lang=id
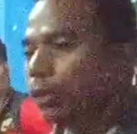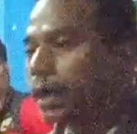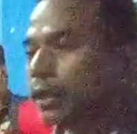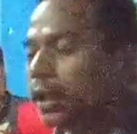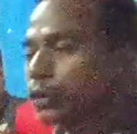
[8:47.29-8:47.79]

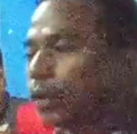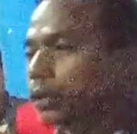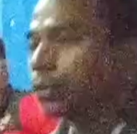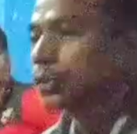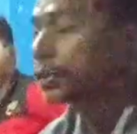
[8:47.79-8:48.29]
adalah
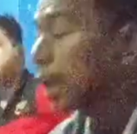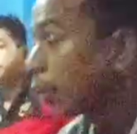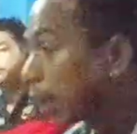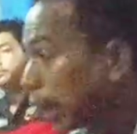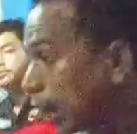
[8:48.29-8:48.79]
suatu
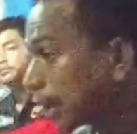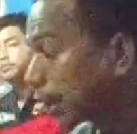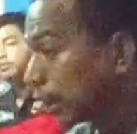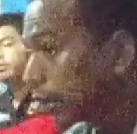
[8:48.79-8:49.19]
senyawa ya